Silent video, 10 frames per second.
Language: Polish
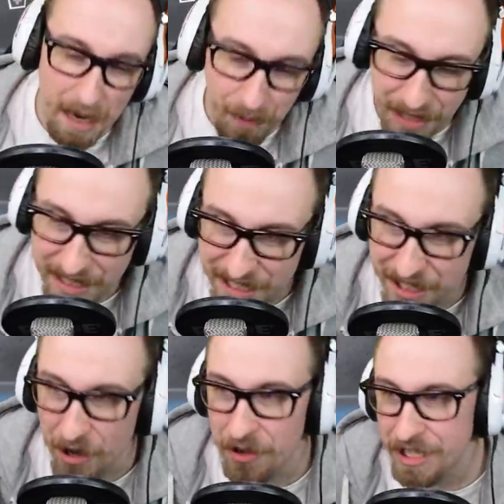albo na
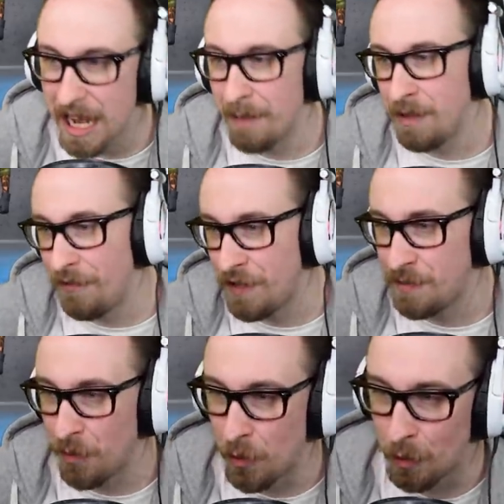Discordzie, albo na
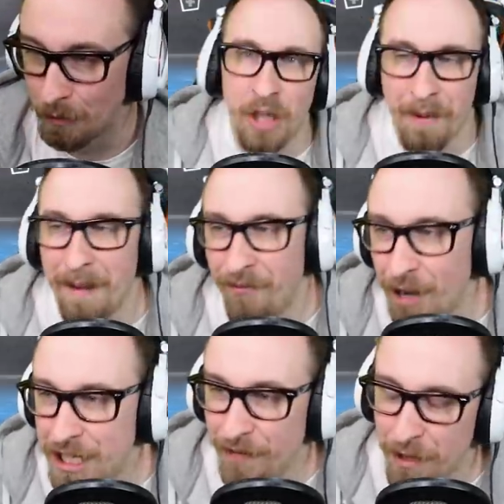Facebooku. Dobra,
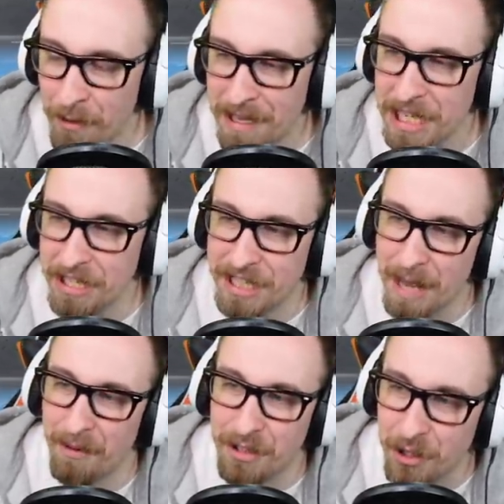właśnie w tym momencie
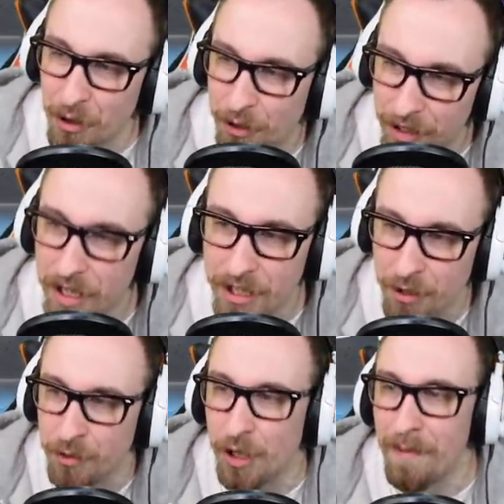dostałem od cichu, e,
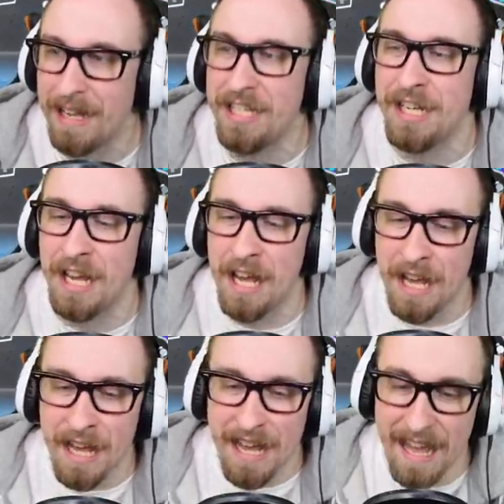Cichutko Maxik
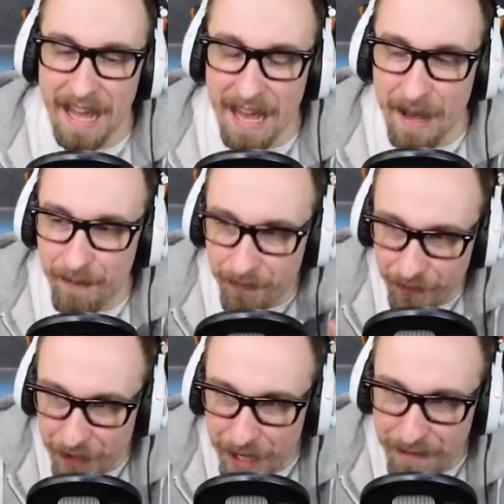e,
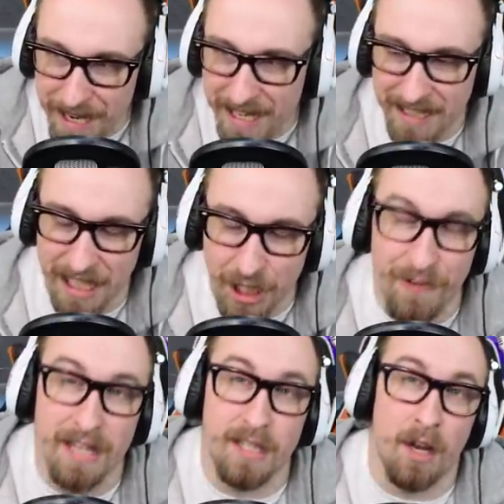filmik ze
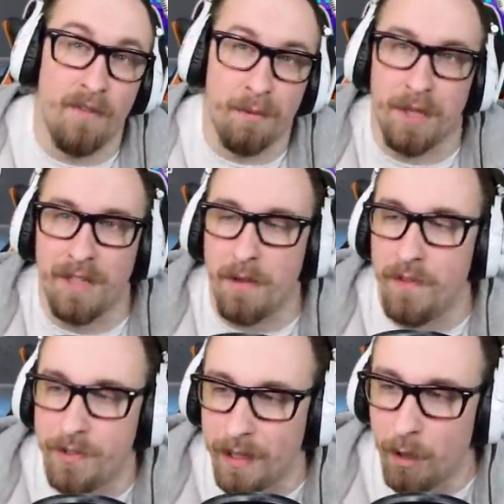świecy, on wam się będzie
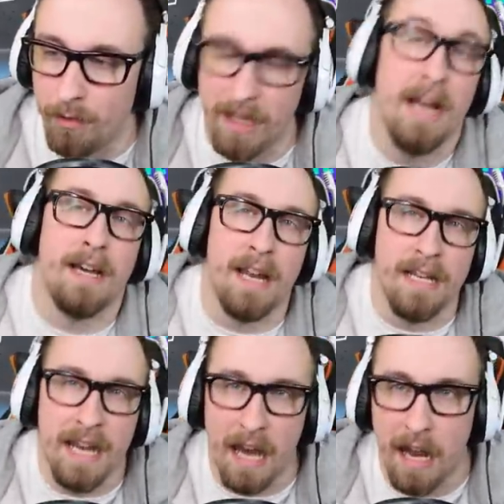wyświetlał na
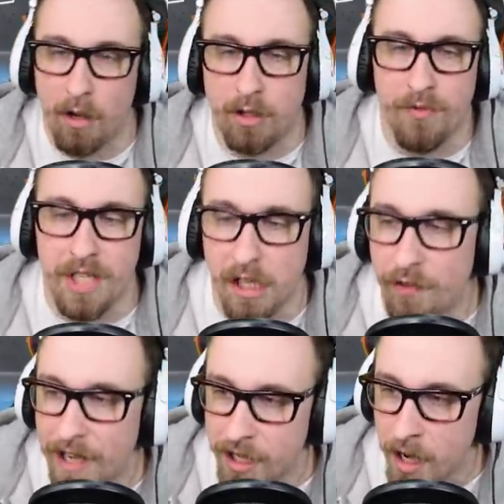ekranie, ale oczywiście
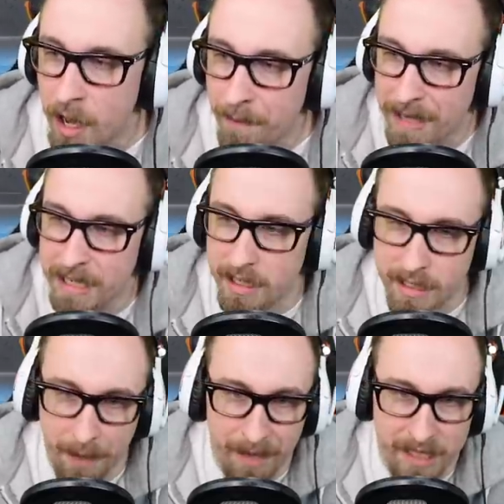twarz będzie
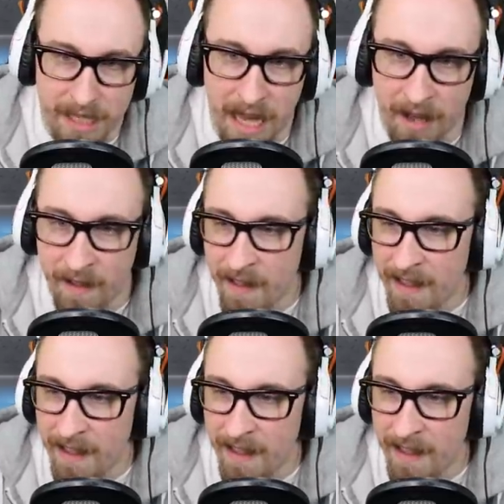zamazana.